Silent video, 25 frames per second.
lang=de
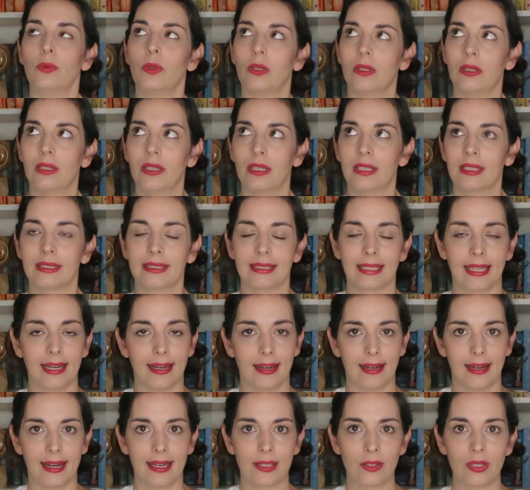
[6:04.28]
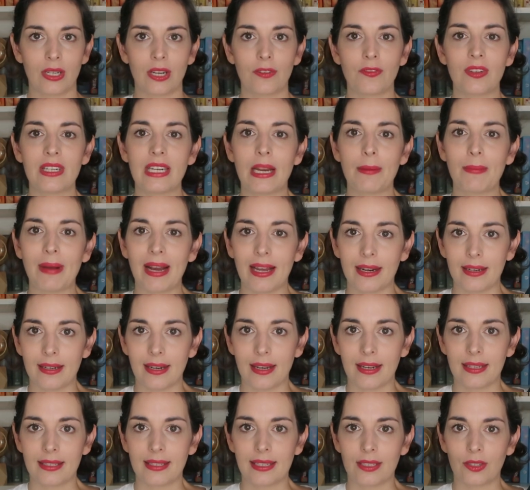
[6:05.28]
Oh ja, also da wird einem
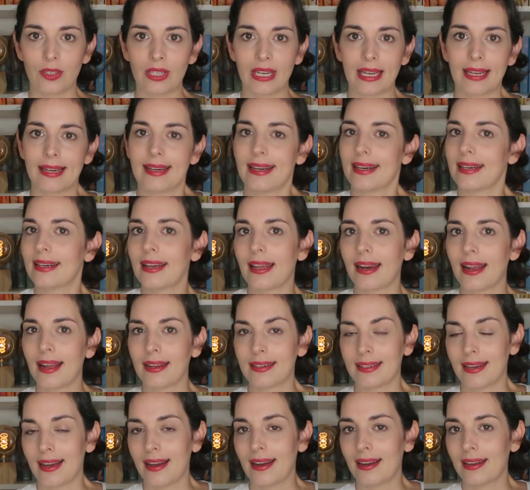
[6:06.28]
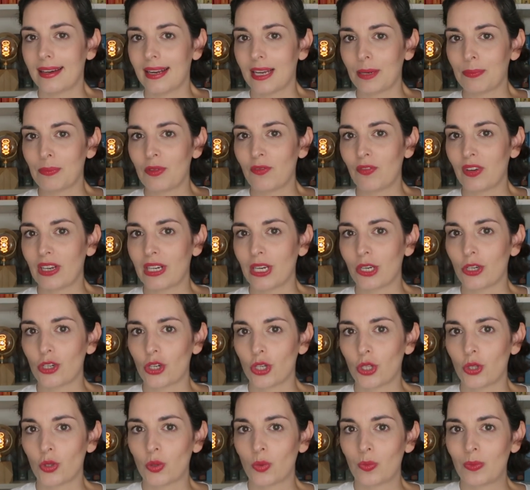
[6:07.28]
anders. Also der Gedanke daran hat mir wirklich
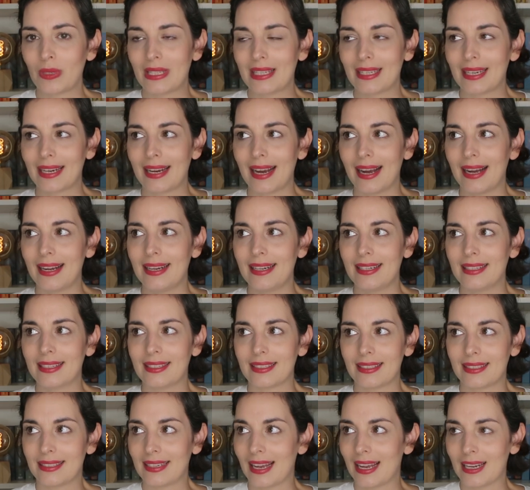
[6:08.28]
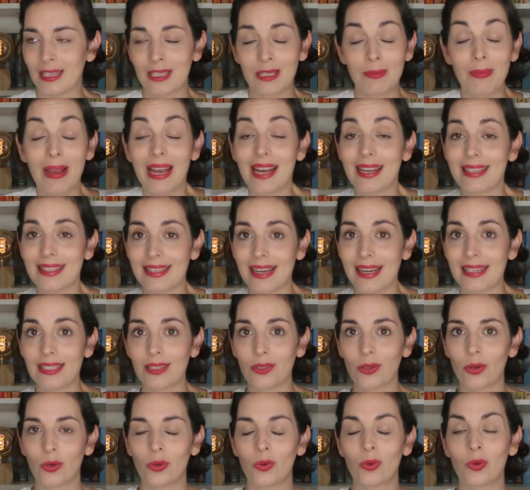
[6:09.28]
schon so ein bisschen kalt, es hat mir eiskalt
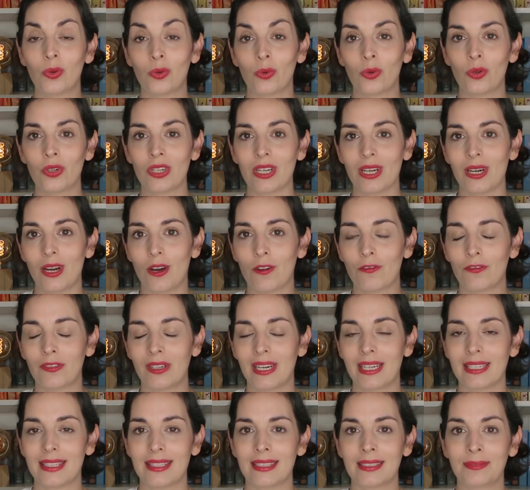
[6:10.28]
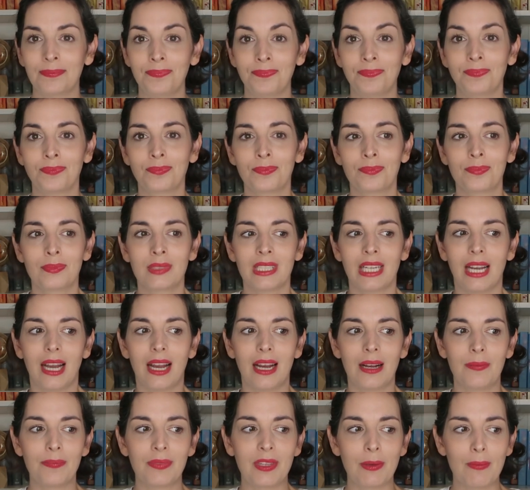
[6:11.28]
den Rücken runterlaufen lassen.
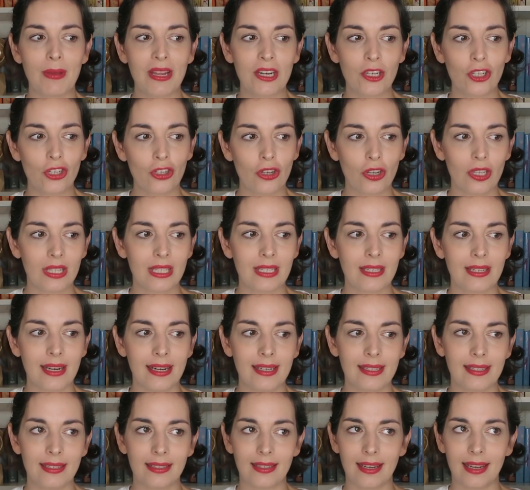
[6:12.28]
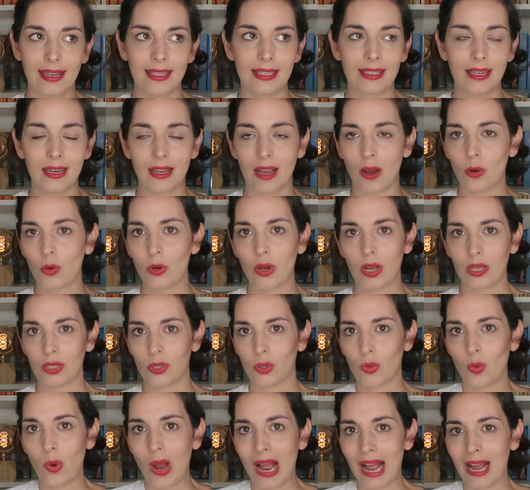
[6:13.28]
Ähm, die Menschen dort sind halt echt auch
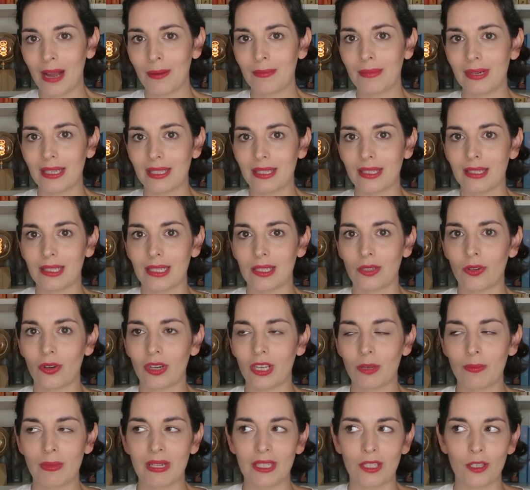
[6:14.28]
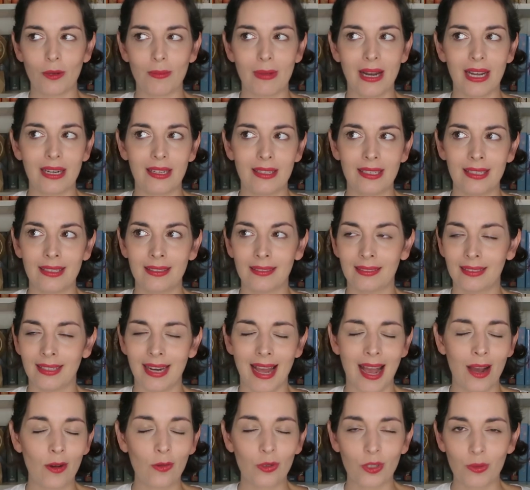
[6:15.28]
so arm, dass sie sich noch nicht mal normale
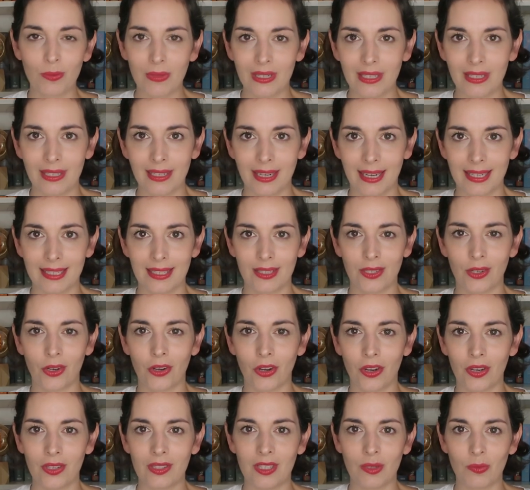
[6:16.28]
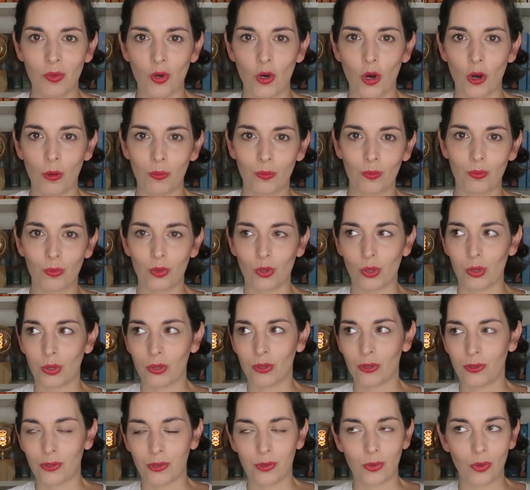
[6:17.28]
Nahrungsmittel leisten können. Sie bekommen so,
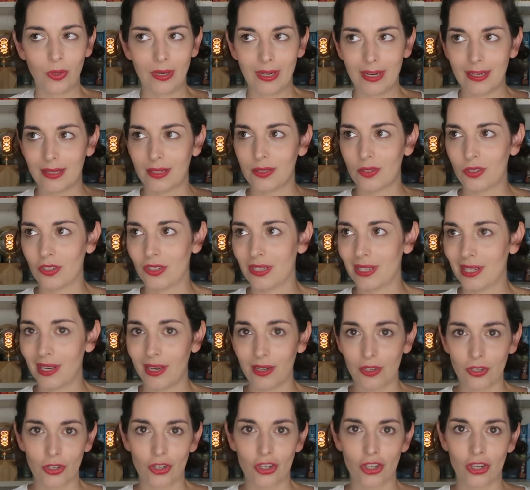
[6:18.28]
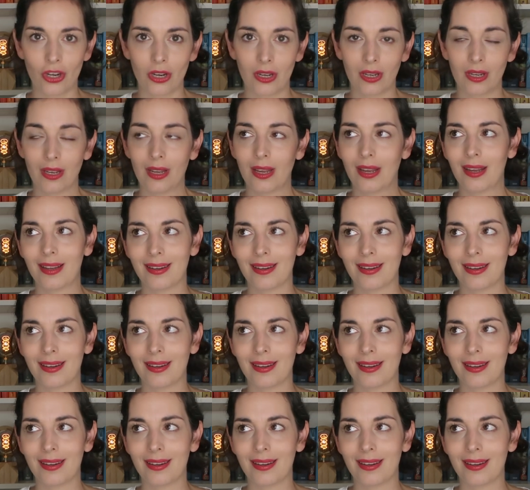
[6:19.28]
sogenannte synthetische